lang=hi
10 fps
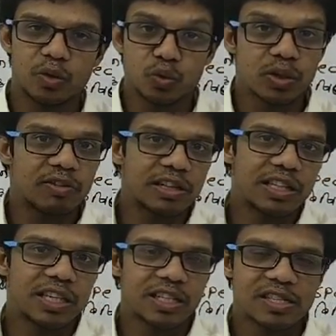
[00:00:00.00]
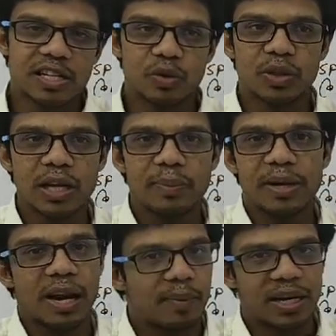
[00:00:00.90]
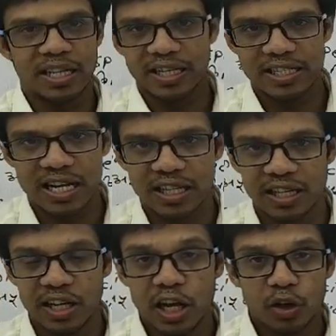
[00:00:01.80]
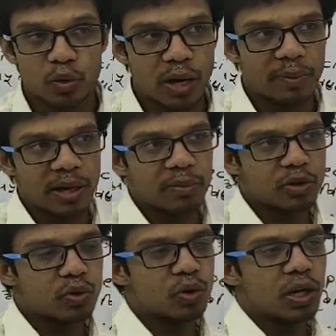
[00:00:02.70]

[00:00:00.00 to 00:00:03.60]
दूसरे व्यक्ति के जैसे क्या होता है ना अपन रामायण देखने जाते हैं तो रामायण में जो